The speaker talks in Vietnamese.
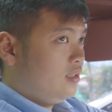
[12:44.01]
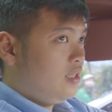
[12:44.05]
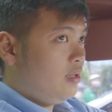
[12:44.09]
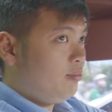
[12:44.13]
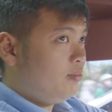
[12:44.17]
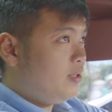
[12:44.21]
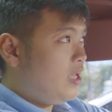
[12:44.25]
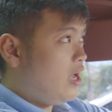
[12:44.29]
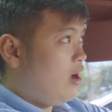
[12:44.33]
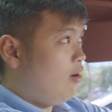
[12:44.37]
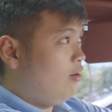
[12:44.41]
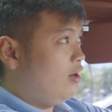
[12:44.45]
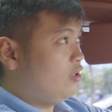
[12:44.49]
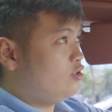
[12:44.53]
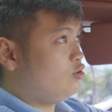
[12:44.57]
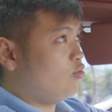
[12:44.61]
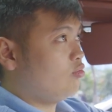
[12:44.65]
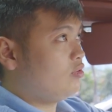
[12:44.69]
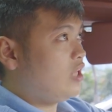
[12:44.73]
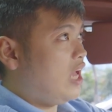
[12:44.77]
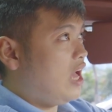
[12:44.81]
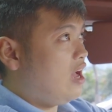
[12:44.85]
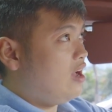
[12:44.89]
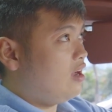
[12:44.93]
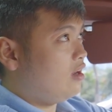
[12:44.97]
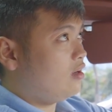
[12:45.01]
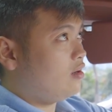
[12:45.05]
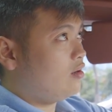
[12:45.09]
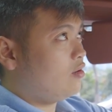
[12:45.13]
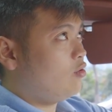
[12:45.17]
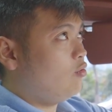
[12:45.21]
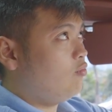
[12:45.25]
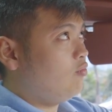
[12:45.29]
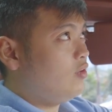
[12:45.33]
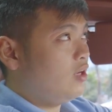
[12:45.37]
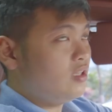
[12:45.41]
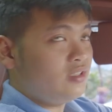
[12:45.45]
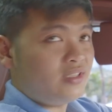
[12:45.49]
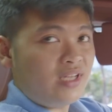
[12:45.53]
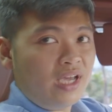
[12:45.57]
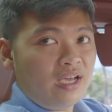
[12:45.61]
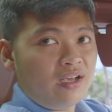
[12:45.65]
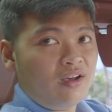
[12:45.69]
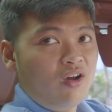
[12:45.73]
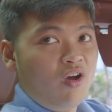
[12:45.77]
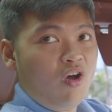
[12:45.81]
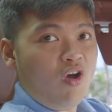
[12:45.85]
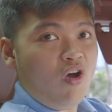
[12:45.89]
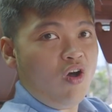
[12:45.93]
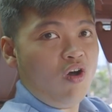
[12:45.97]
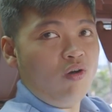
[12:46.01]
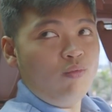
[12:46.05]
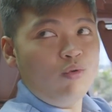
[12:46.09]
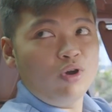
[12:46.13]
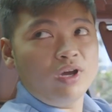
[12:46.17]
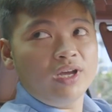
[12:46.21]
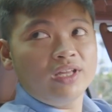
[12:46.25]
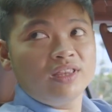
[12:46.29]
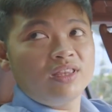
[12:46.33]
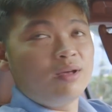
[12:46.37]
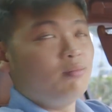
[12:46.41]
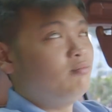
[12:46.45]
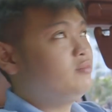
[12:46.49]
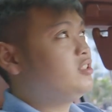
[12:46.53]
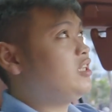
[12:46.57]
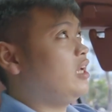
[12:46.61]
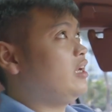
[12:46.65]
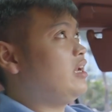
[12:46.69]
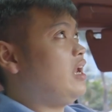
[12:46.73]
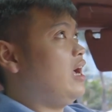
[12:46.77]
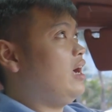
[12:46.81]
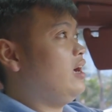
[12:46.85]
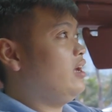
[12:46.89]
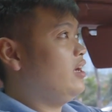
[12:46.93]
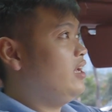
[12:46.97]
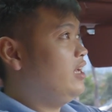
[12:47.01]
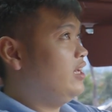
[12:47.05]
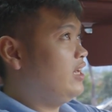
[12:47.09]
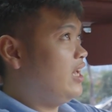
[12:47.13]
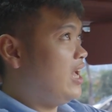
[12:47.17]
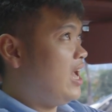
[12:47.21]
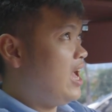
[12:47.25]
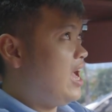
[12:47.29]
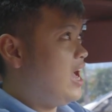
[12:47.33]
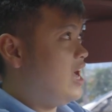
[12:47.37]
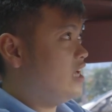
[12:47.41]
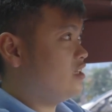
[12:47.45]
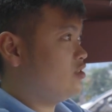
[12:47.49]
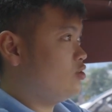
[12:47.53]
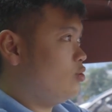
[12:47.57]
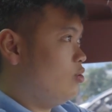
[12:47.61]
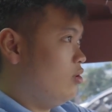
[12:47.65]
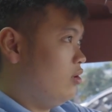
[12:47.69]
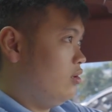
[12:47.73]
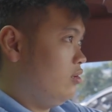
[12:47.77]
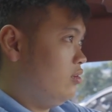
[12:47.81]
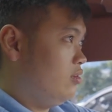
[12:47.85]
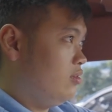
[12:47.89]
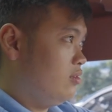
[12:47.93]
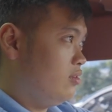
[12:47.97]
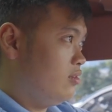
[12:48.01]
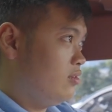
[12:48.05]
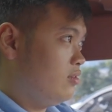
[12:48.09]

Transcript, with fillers: Tiếp theo là chúng ta cũng vẫn sẽ có một cái tấm chắn nắng ở đây để hạ xuống